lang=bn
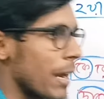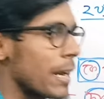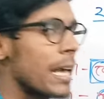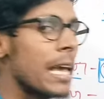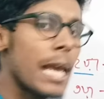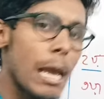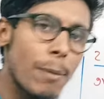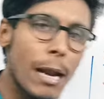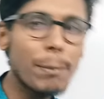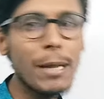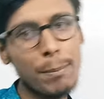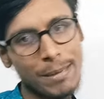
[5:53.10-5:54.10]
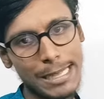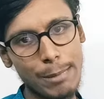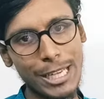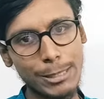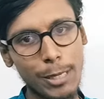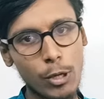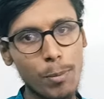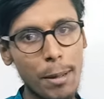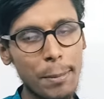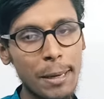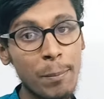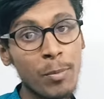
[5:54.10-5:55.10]
পারেন এবার আপনি এমনিতেই ব্যাস বাক্য
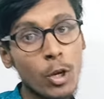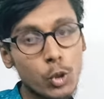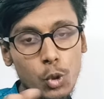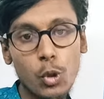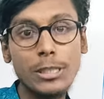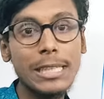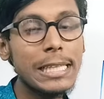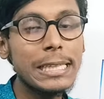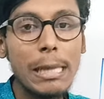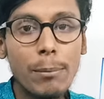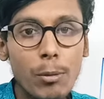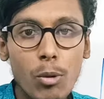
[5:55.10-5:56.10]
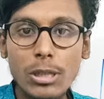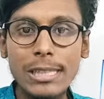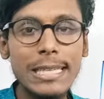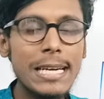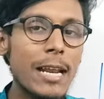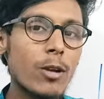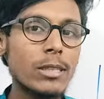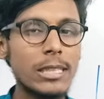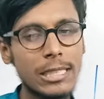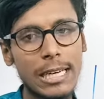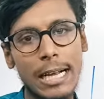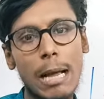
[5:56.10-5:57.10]
পারবেন শুধু ওই যে দ্বিতীয় বিভক্তি যেটা রয়েছে
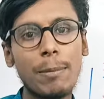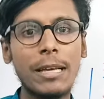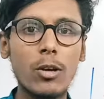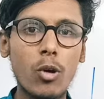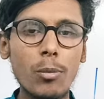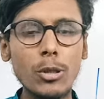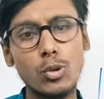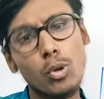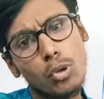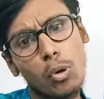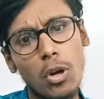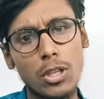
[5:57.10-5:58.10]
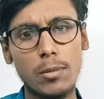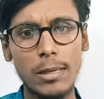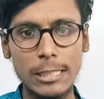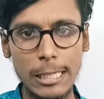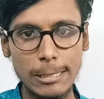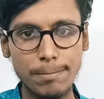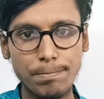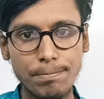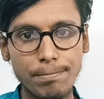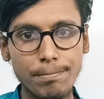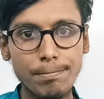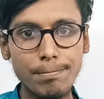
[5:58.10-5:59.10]
সেটাকে আপনি কি করবেন যুক্ত করে দিবেন শেষ
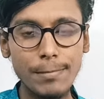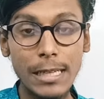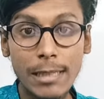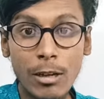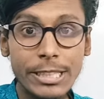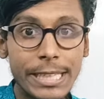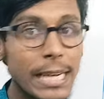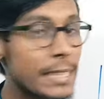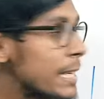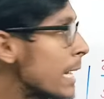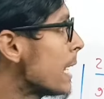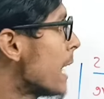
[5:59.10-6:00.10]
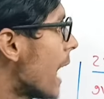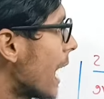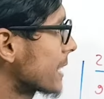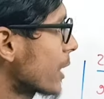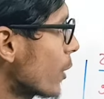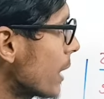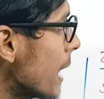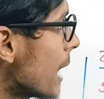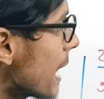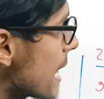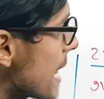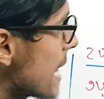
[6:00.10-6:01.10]
তাহলে শিক্ষার্থীরা আশা করি
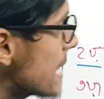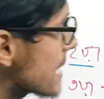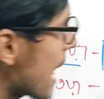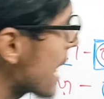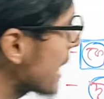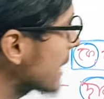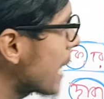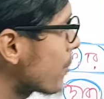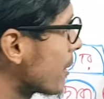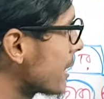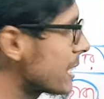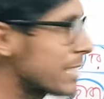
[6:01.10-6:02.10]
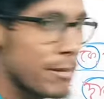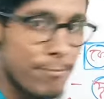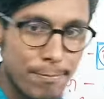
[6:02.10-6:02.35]
এই জায়গাতে আপনাদের যে